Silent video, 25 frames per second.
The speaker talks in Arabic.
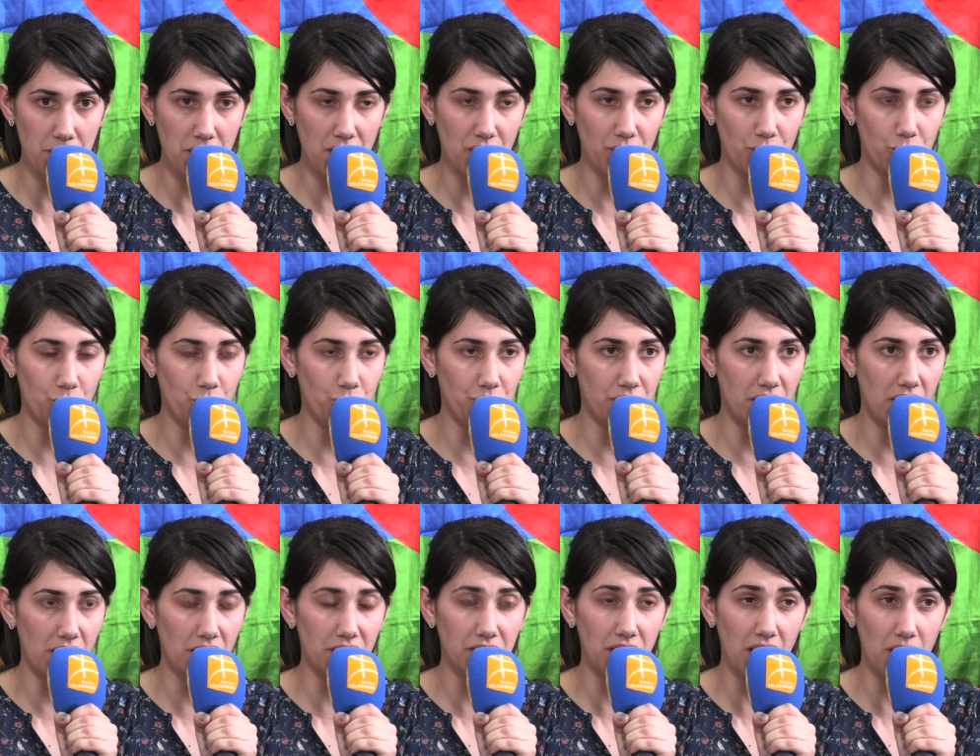نتو دار لا
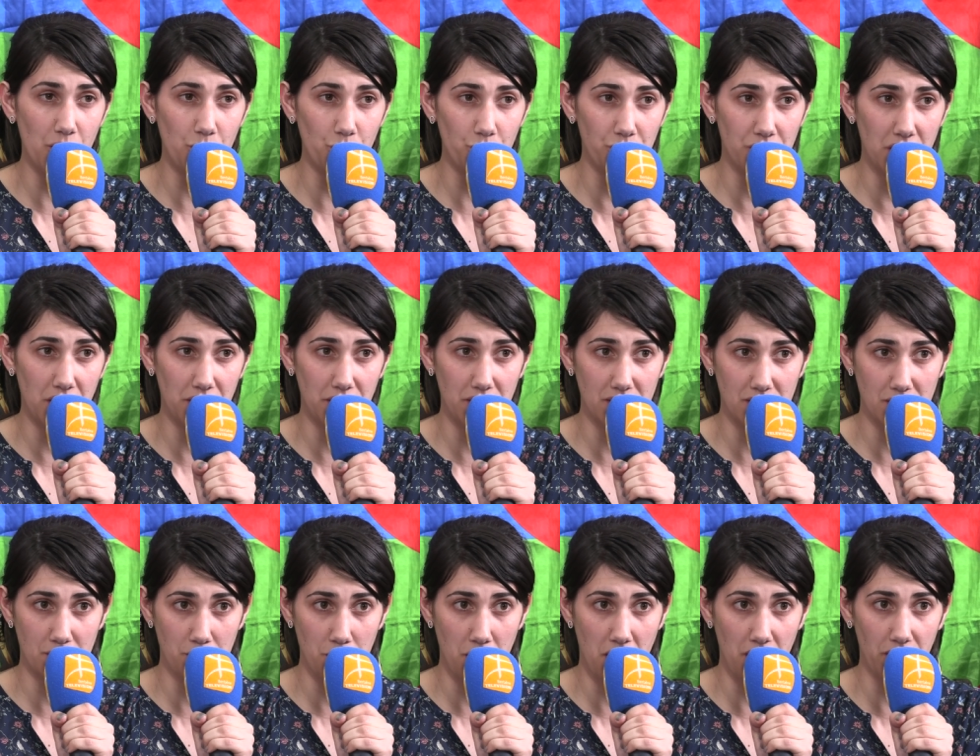دغا دارتي
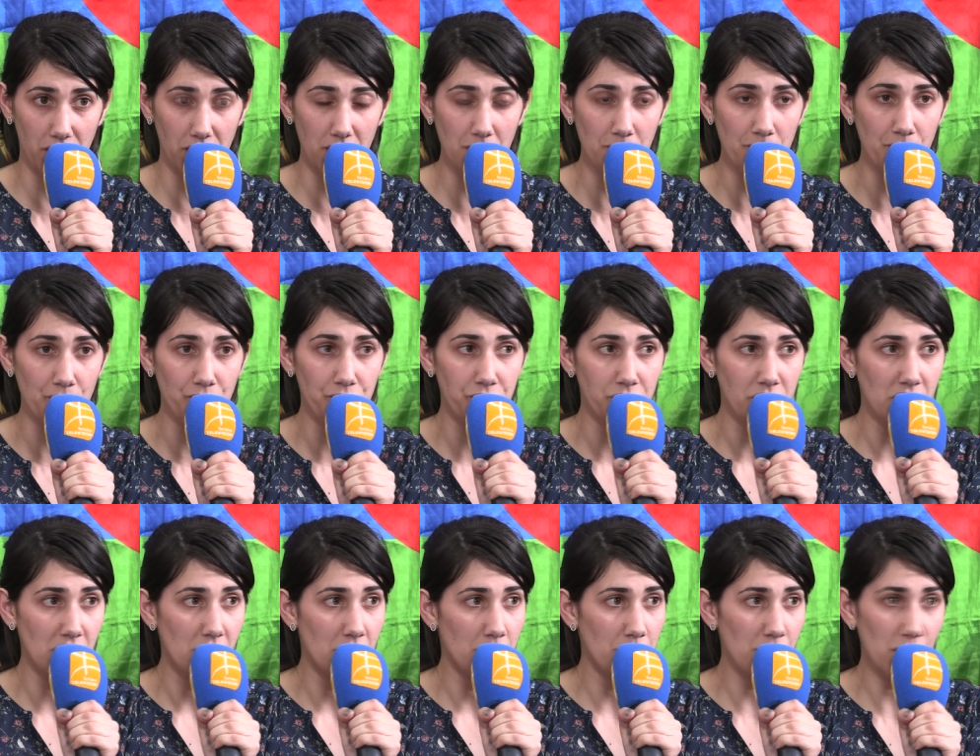تيسماضي
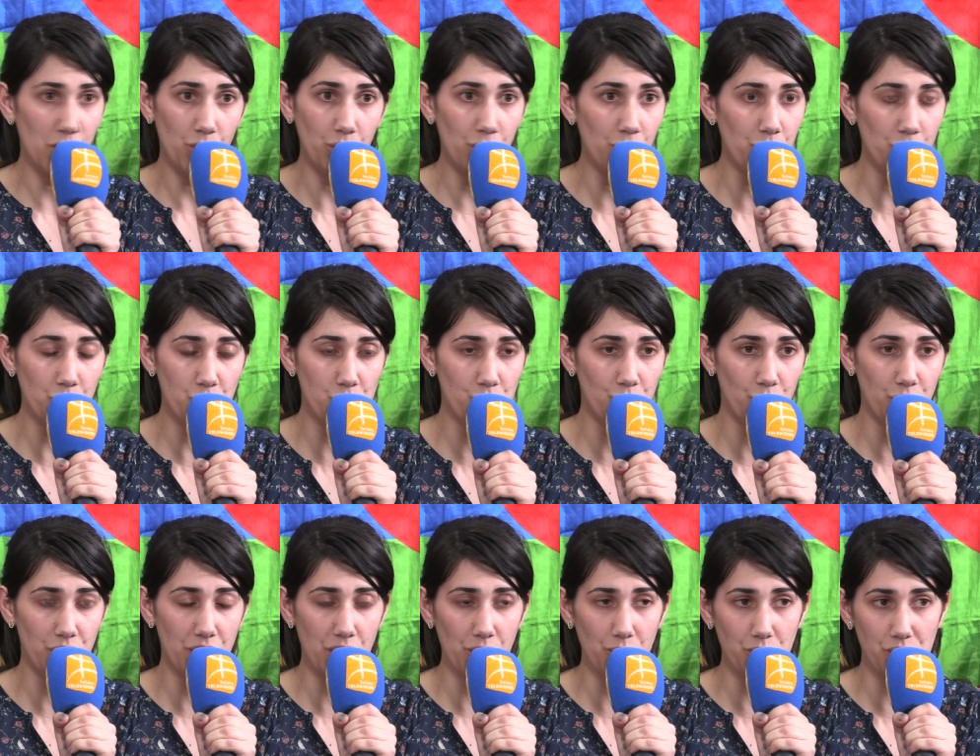ما هو نوك
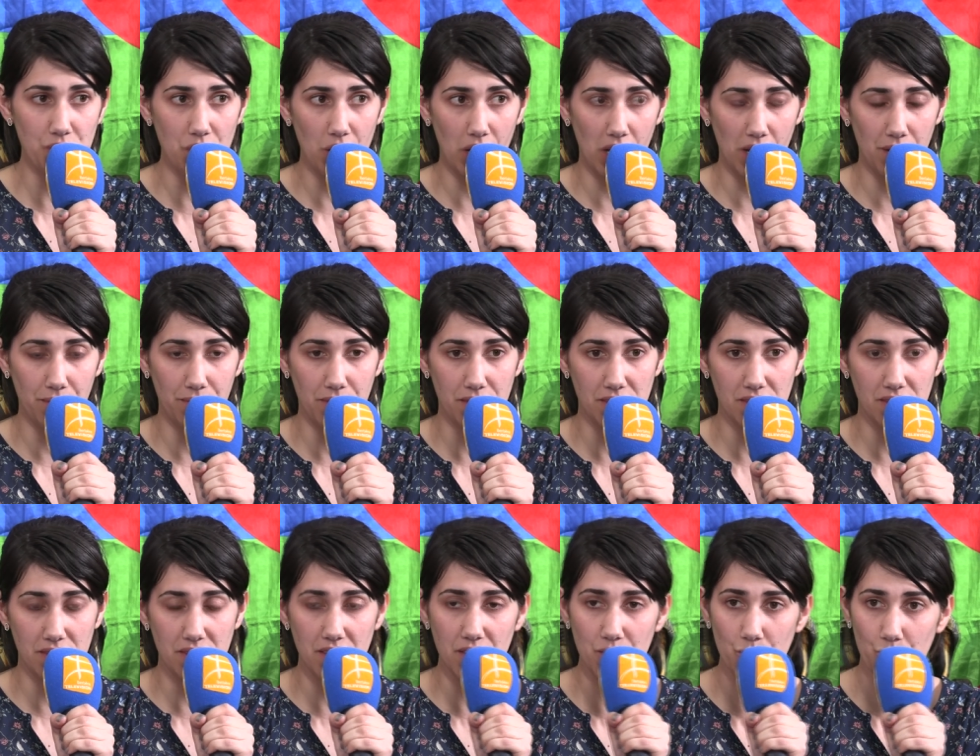تموثارك سا غرباز
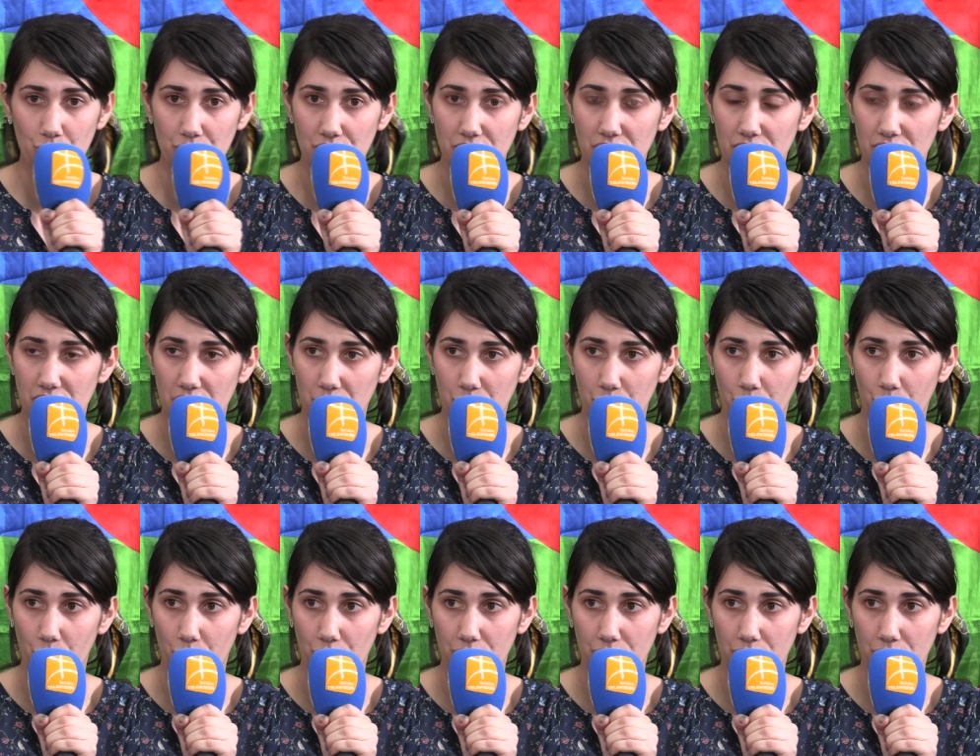سيرسو تنزات تقول